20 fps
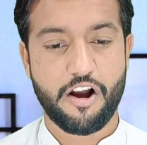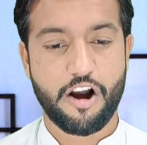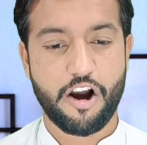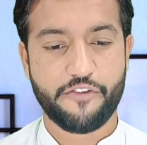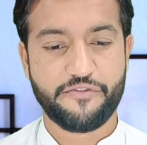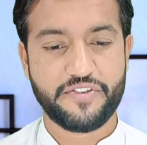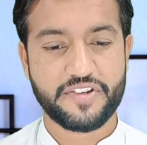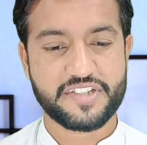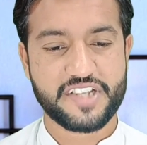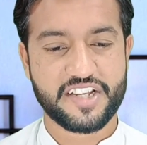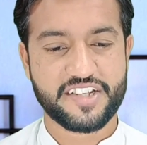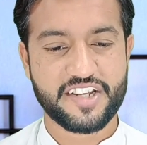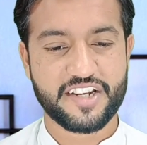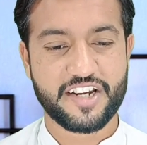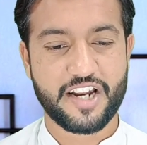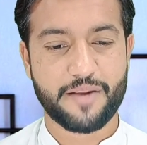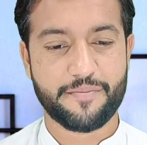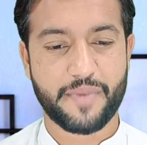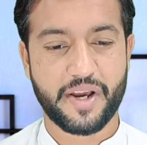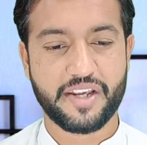ऑफिस है
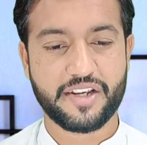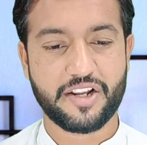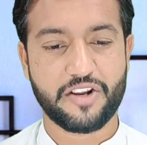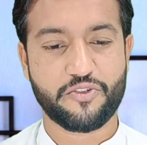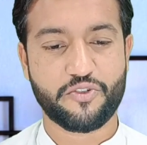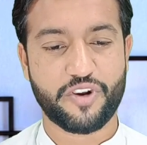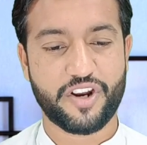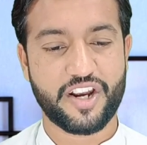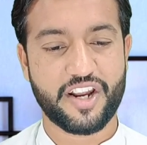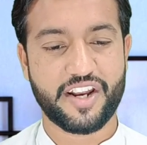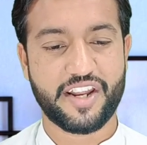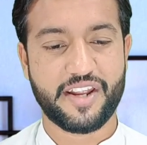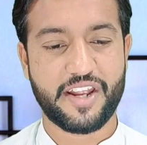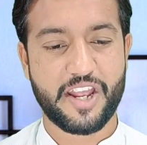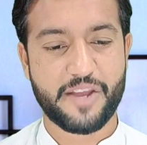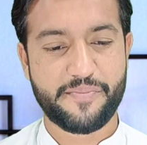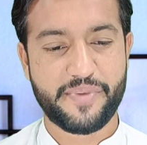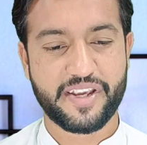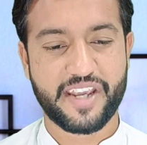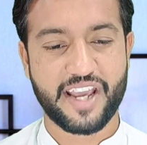जनरल माइकल कोरेला ने
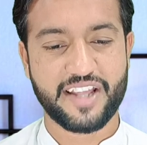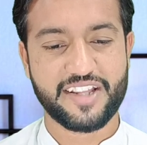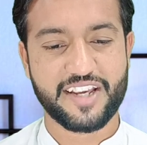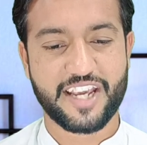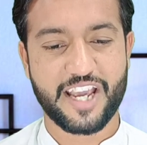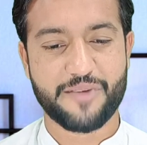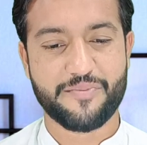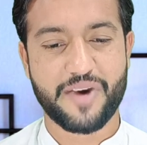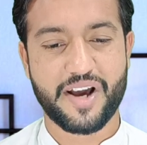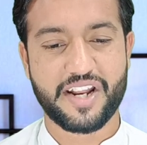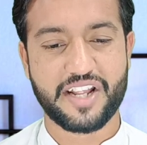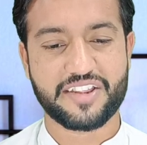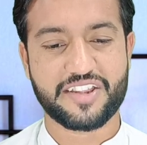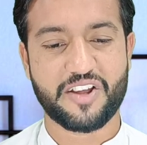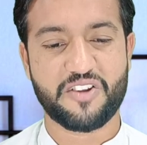ये भी कह दिया कि हमारे